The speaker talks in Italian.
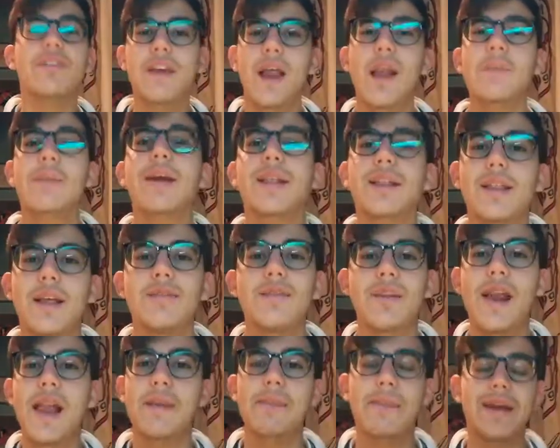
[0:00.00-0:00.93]
finalmente,
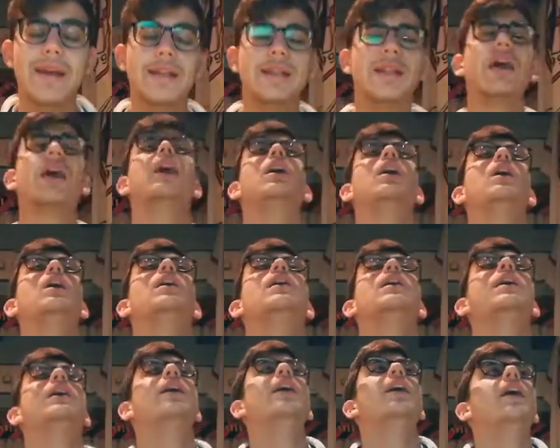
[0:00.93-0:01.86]
finalmente.
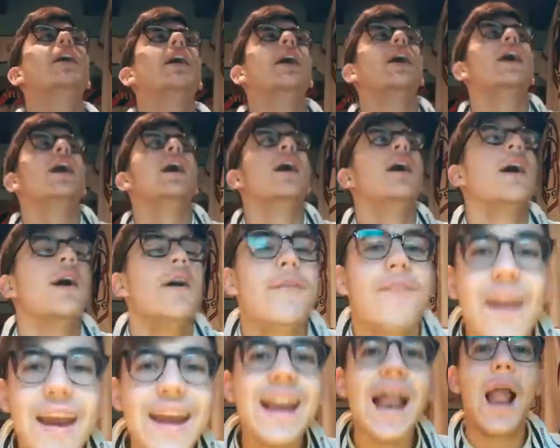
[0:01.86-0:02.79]

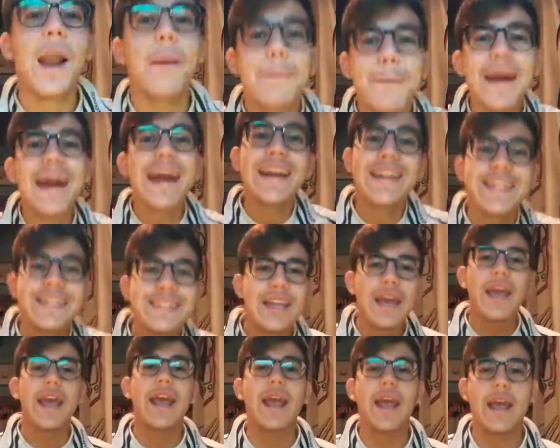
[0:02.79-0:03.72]

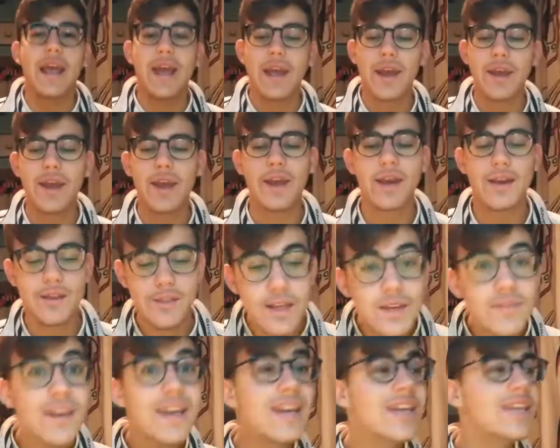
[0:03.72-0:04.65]
Finalmente
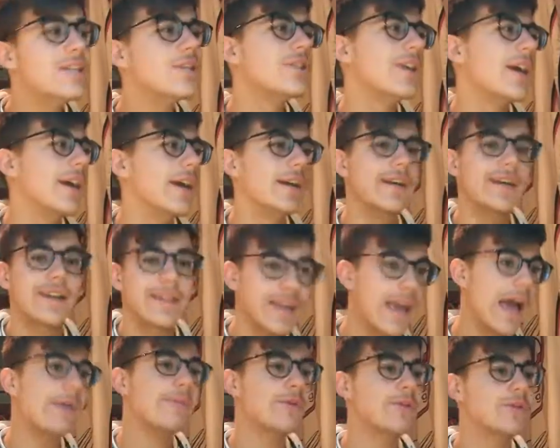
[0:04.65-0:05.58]
si vince,
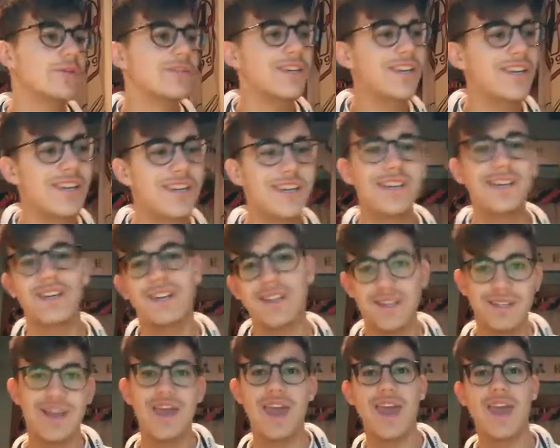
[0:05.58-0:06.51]
andiamo così,
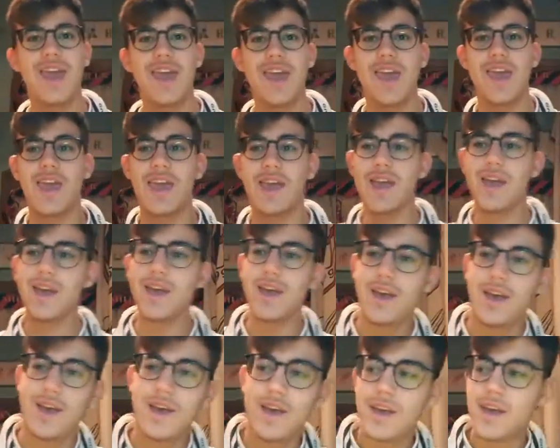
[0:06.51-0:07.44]
sì.
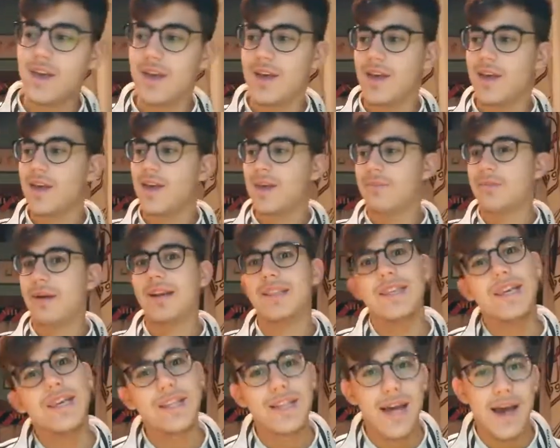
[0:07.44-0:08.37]

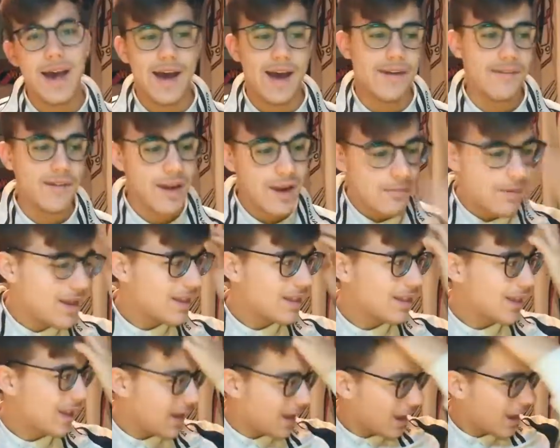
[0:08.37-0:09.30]
Partita
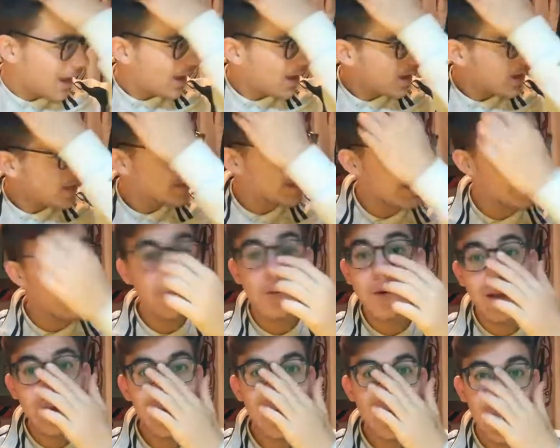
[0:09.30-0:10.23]
veramente da
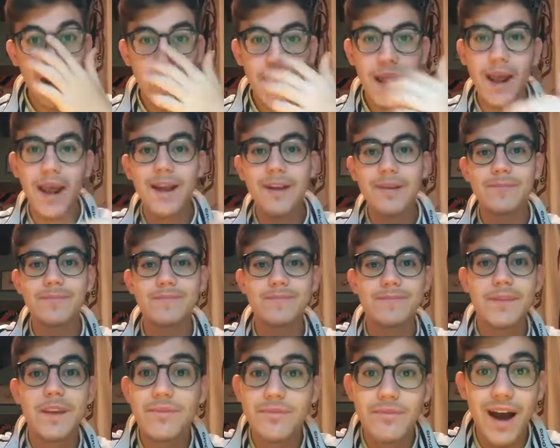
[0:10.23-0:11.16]
morire
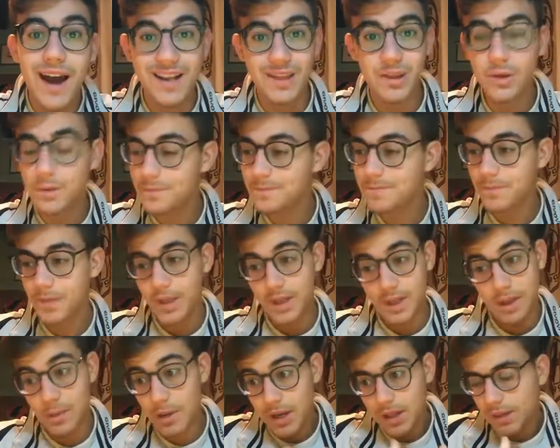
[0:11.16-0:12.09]
di infarto,
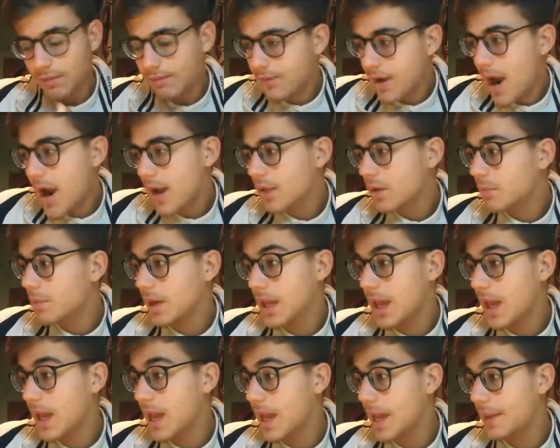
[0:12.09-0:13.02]
da morire di infarto
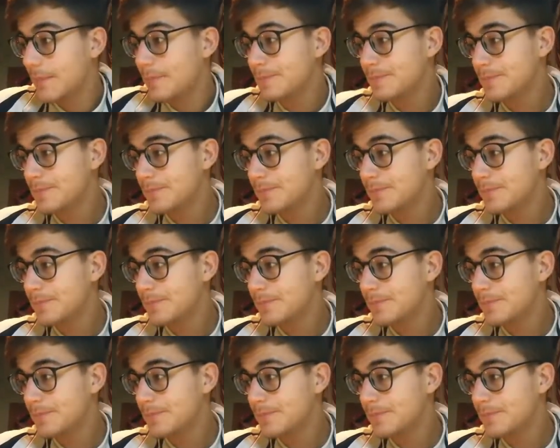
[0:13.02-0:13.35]
perché...